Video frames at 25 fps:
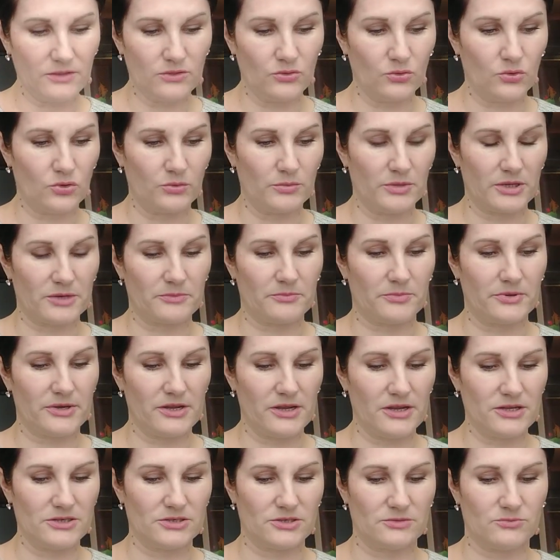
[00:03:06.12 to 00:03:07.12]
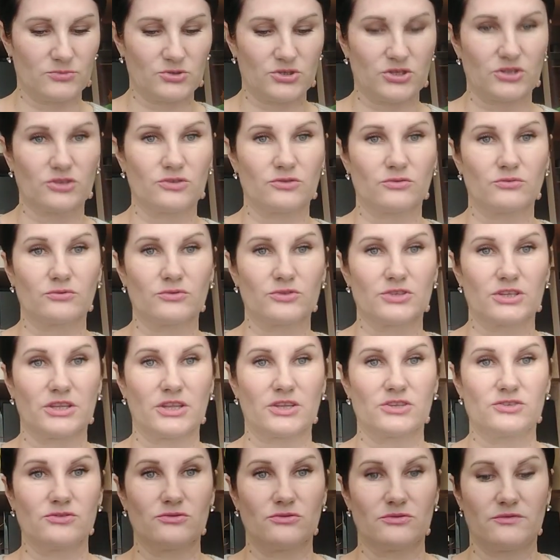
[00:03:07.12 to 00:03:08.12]
номер пряжи. Может, кто уже
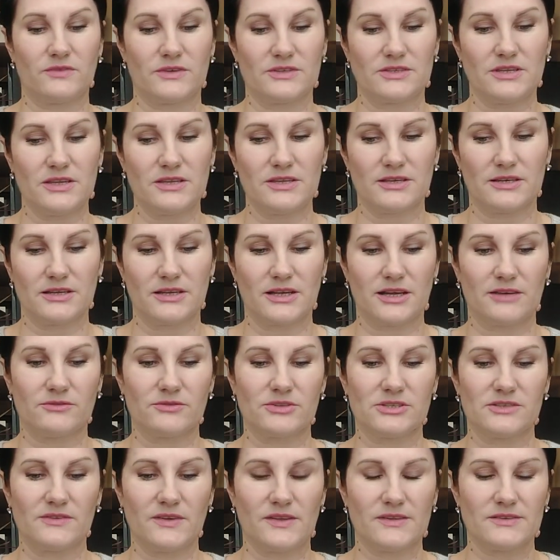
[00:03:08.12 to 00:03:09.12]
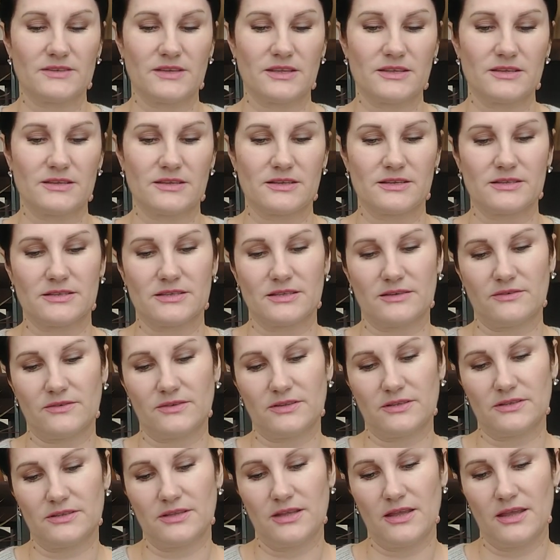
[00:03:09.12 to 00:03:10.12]
начнут вязать или кого цвет
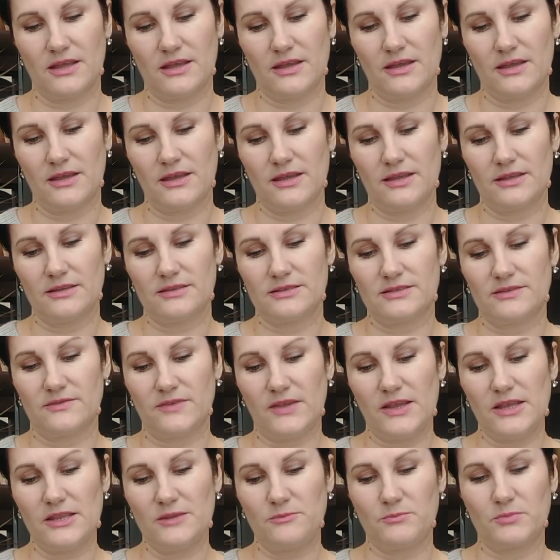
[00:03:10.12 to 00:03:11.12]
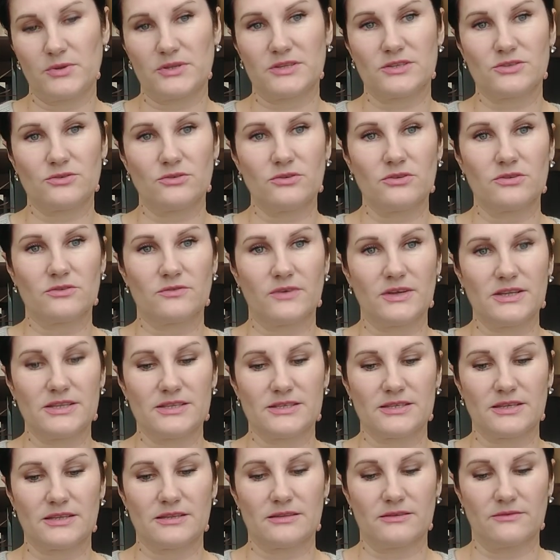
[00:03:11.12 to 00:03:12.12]
заинтересовал. Цвет
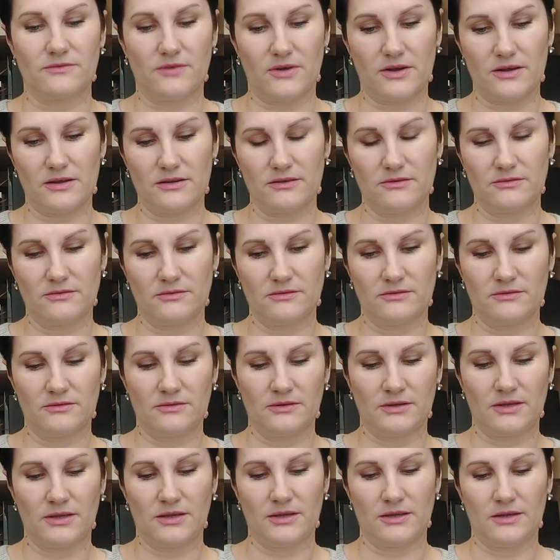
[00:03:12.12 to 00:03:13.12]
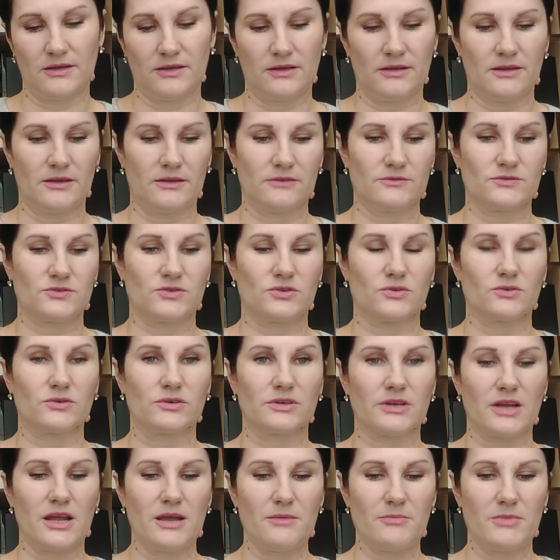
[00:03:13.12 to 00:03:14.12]
522. 100
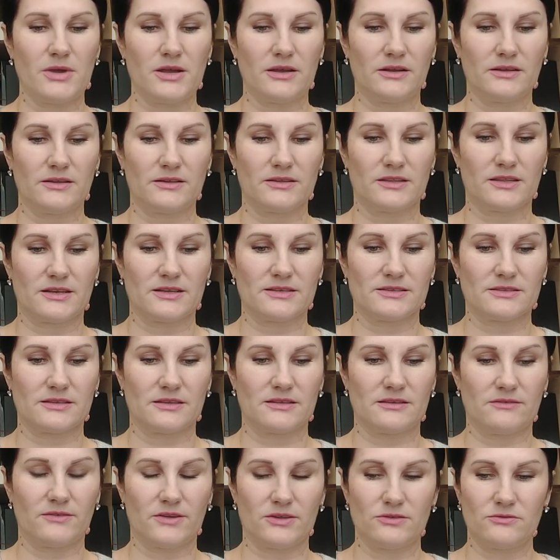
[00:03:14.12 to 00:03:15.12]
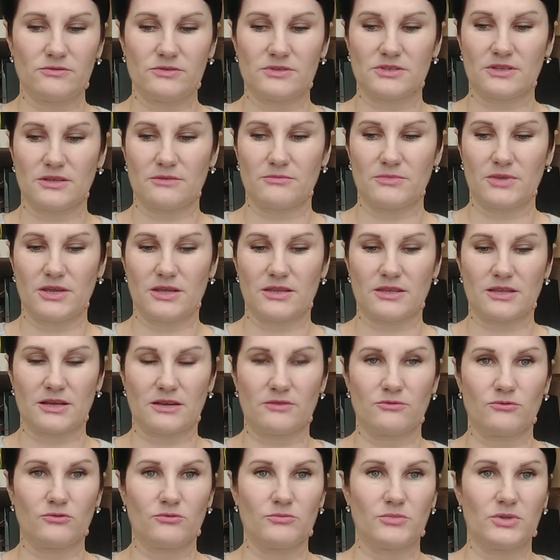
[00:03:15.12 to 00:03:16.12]
граммах 390
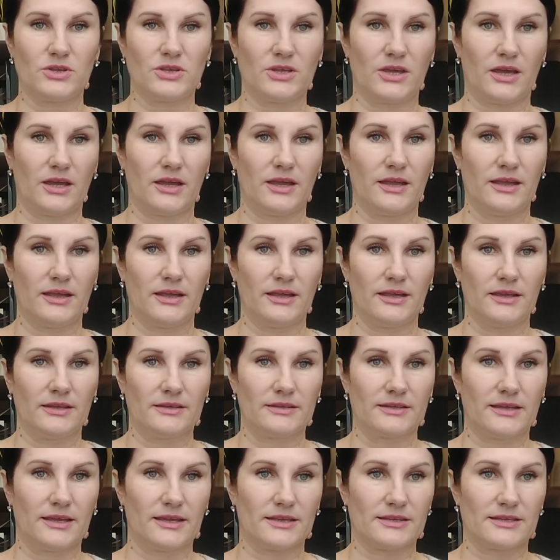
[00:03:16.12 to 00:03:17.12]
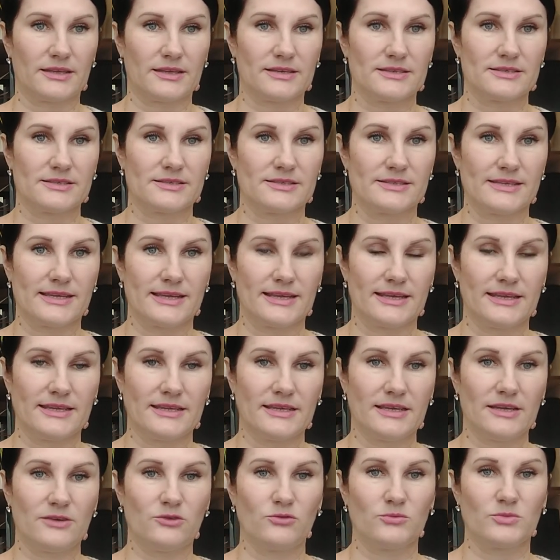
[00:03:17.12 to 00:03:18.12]
метров. У меня на это
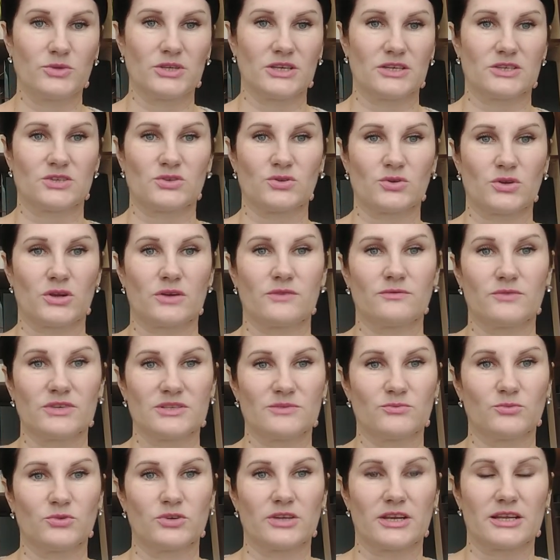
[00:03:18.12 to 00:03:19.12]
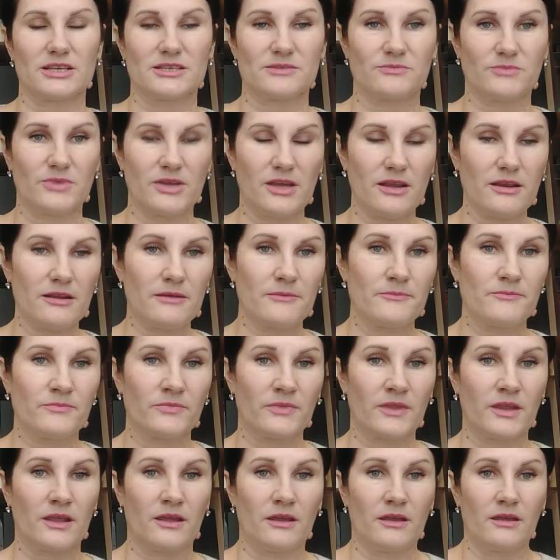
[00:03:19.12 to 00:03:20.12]
изделие, у меня 48 размер,
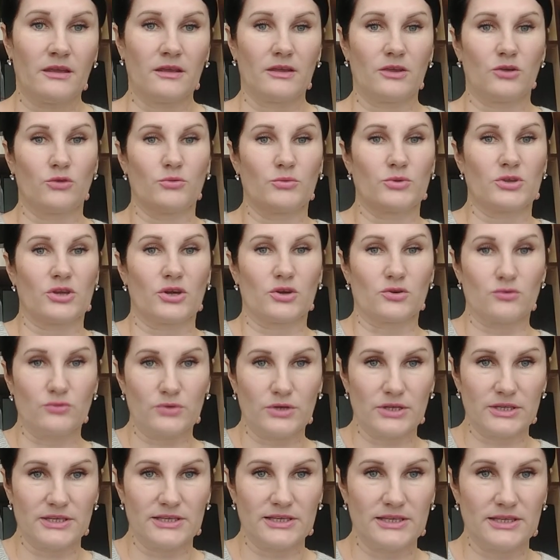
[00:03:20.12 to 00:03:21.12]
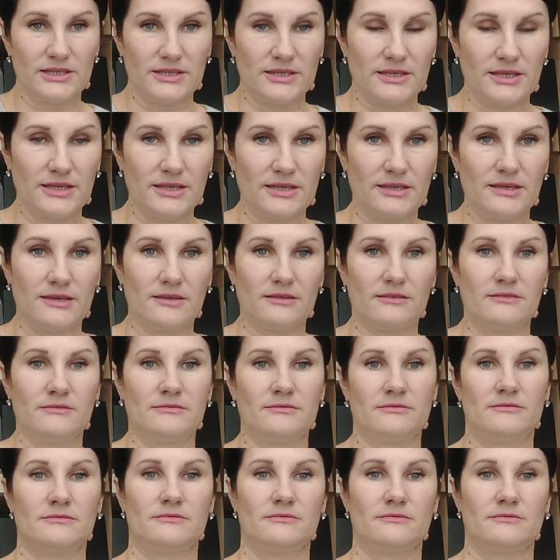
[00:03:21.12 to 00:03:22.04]
и у меня руки длинные,